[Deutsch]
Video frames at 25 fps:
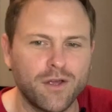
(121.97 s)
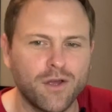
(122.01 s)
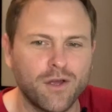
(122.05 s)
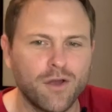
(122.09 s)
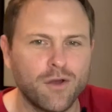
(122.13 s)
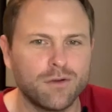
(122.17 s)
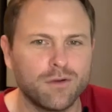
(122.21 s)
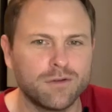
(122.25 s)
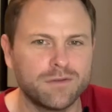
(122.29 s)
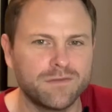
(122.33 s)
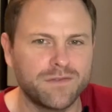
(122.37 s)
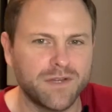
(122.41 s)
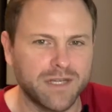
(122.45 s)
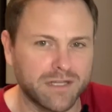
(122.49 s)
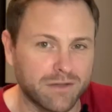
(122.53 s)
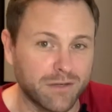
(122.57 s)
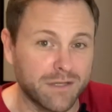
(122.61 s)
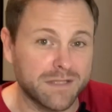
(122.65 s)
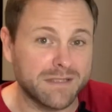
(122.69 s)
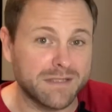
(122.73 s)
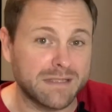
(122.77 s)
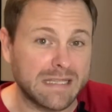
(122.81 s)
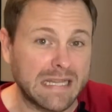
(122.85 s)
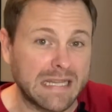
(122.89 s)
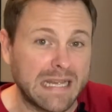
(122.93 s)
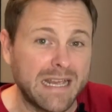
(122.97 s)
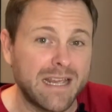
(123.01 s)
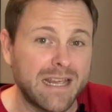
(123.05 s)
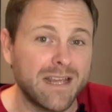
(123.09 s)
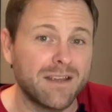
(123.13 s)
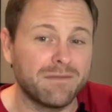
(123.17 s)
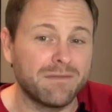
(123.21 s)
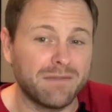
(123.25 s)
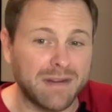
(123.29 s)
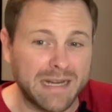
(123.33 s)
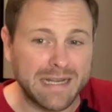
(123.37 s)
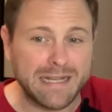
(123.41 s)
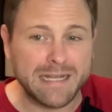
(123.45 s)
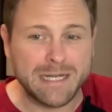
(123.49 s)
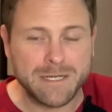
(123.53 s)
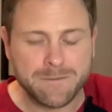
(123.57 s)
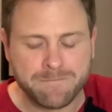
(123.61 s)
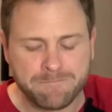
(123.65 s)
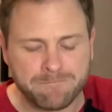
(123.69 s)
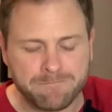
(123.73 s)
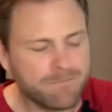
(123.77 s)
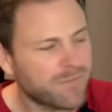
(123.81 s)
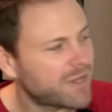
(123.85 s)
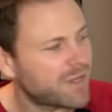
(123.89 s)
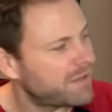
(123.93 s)
und verkosten. Weil,
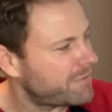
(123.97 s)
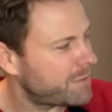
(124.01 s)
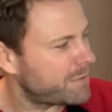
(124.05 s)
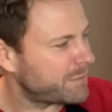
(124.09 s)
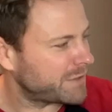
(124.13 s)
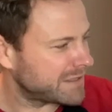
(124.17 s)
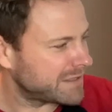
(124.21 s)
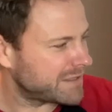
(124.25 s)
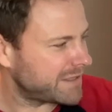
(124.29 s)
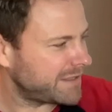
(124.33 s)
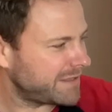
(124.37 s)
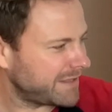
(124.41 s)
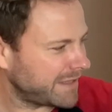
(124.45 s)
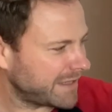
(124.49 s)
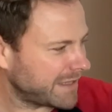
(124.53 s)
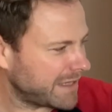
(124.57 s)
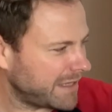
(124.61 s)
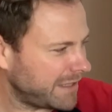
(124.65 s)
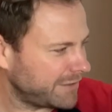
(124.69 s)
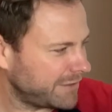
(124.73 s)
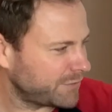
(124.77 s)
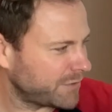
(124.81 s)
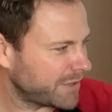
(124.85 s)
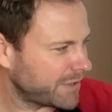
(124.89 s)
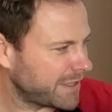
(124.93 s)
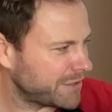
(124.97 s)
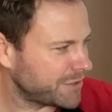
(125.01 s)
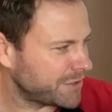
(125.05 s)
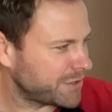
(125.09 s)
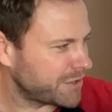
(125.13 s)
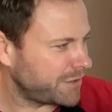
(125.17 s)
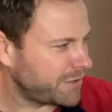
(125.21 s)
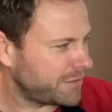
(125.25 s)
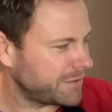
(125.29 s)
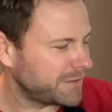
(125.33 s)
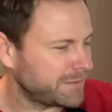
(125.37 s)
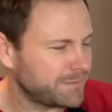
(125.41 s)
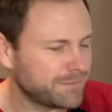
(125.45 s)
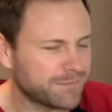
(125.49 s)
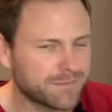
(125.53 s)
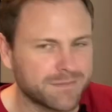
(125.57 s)
wenn man sich den Karton anschaut,